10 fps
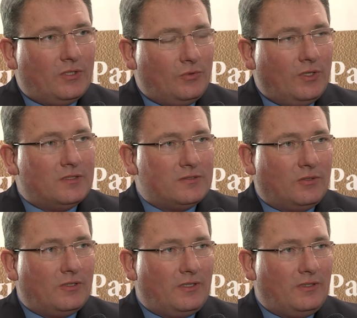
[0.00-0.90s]
dann durchaus
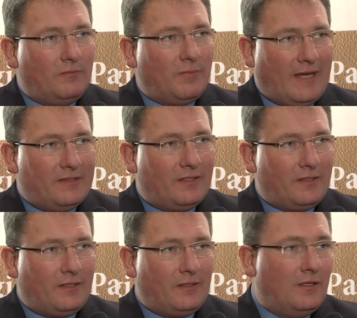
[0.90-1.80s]
noch in
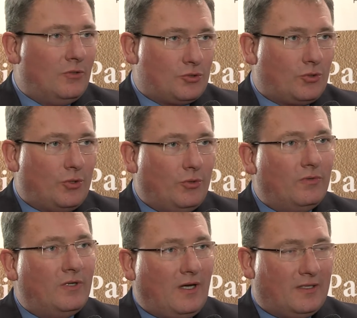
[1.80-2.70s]
breitere
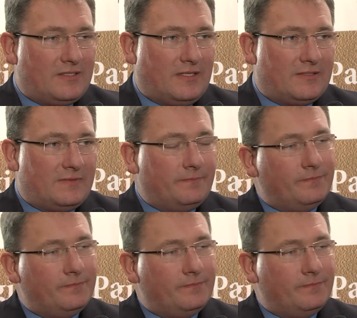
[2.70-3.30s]
Streuung ansetzen.